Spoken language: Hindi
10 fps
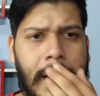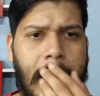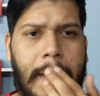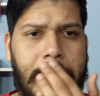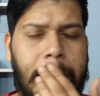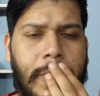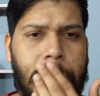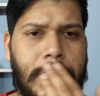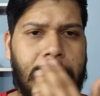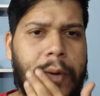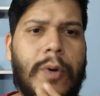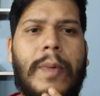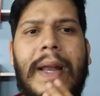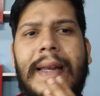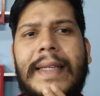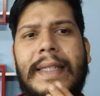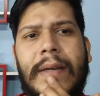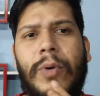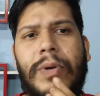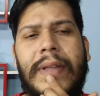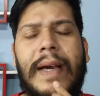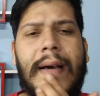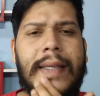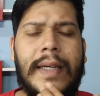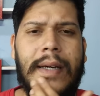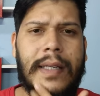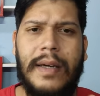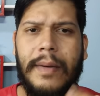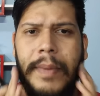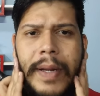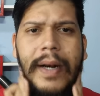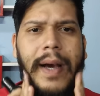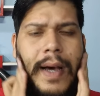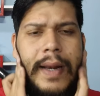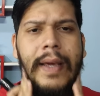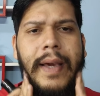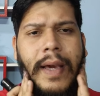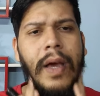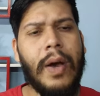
अपनी मूछ पे भी घुमा लीजिए और यहाँ जहाँ जहाँ बियड आ रही है